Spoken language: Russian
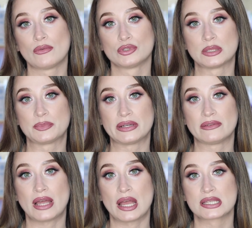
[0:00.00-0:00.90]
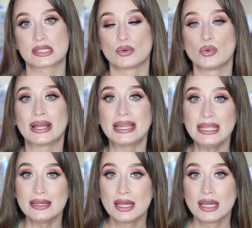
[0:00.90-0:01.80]
у кого-то появляются
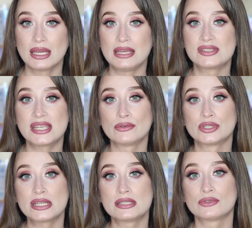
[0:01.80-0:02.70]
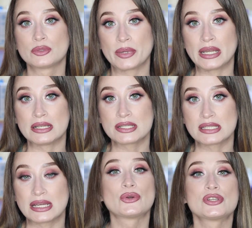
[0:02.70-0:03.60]
угри и все вот эти вот
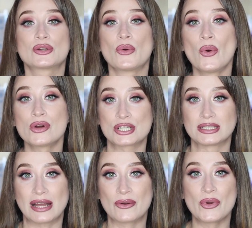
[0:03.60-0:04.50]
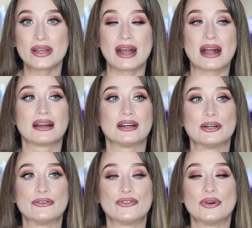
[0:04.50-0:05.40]
прелести. То есть кожа такой, как э,
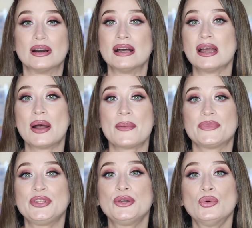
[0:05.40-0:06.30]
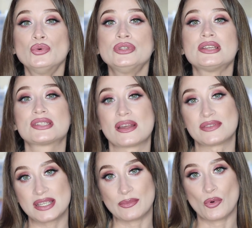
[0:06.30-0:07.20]
в юные
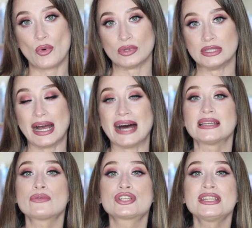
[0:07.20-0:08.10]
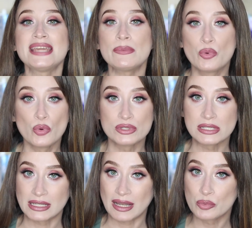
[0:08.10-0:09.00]
совсем годы, она уже не
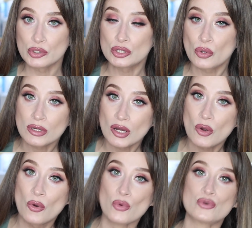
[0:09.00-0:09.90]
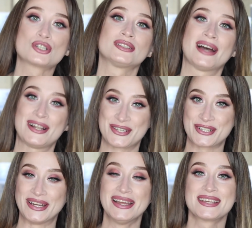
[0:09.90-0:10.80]
будет, она будет только хуже дальше.